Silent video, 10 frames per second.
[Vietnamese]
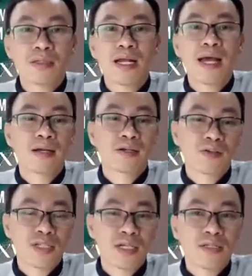tức là
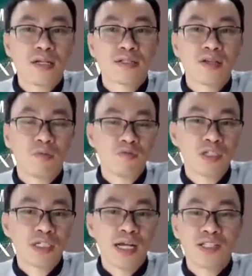nó sẽ rất là
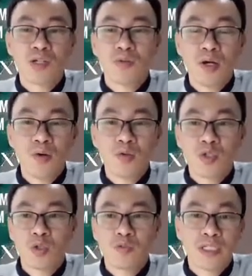rộng với cả châu
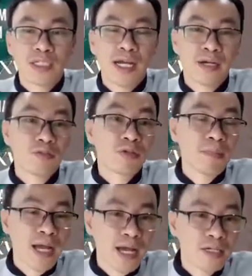Âu rồi với cả Đông
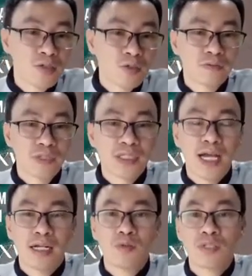Nam Á rồi với
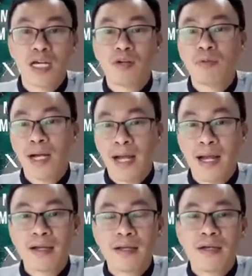cả các quốc gia Đông Bắc
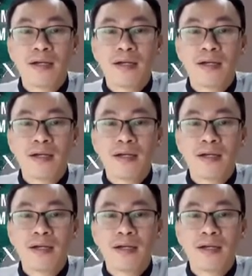Á